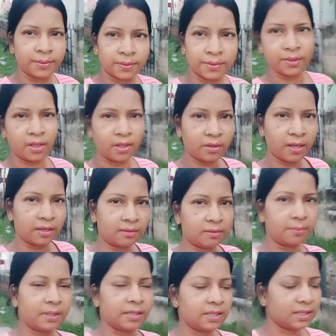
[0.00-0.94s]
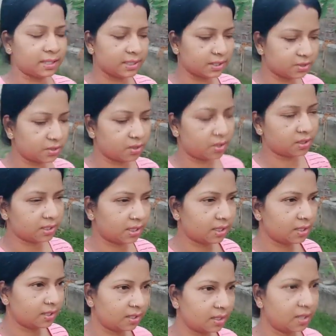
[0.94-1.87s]
চলো এখন বাজে গিয়ে
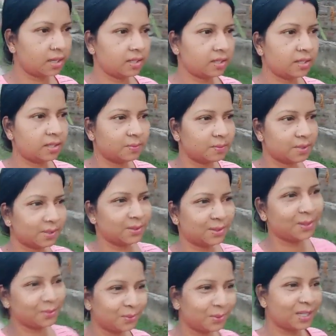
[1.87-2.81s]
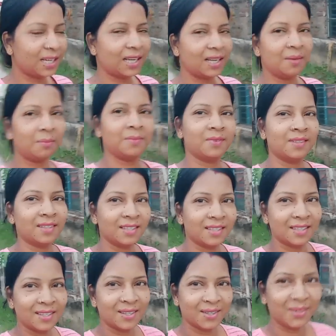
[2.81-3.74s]
ছটা আর এই মাত্র উঠলাম
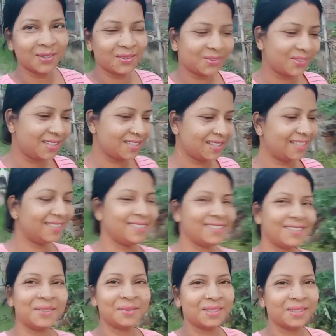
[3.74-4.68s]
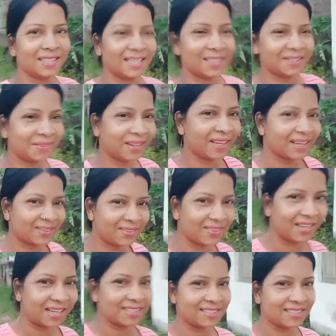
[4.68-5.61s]
উঠে এই যে তোমাদের দাদা ভাই
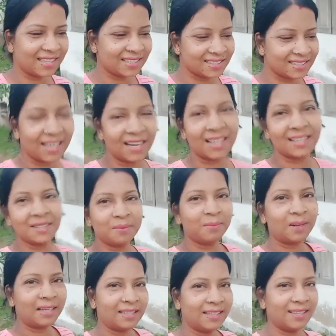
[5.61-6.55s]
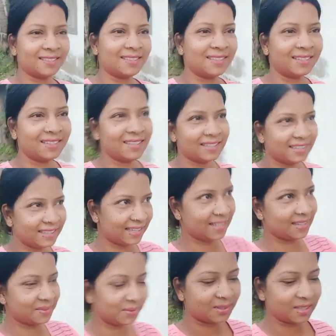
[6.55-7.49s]
এখনও আসে না যে সারাদিন বাড়ি আসেনি দেখি
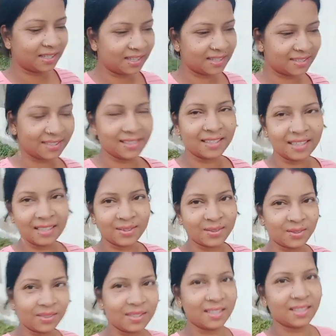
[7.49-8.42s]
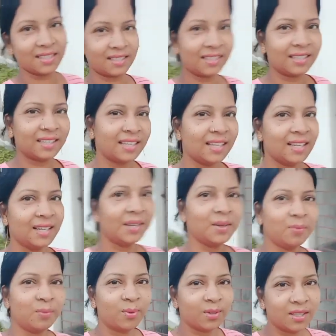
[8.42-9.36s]
এখানে কোথায় আছে কাজ করছে নাকি
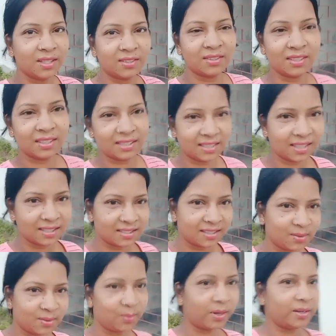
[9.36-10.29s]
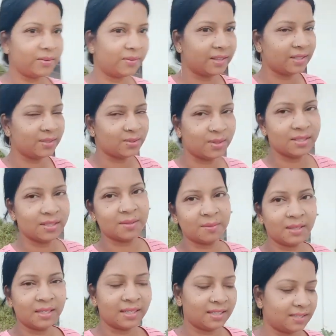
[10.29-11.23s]
ফোনে তো রিচার্জ নেই ওয়াইফাই চলছে
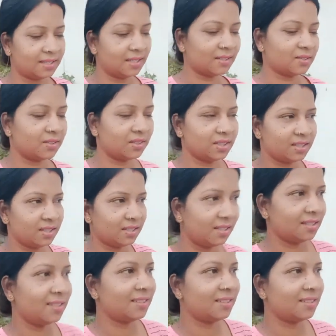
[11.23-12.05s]
বলে রিচার্জ করিনি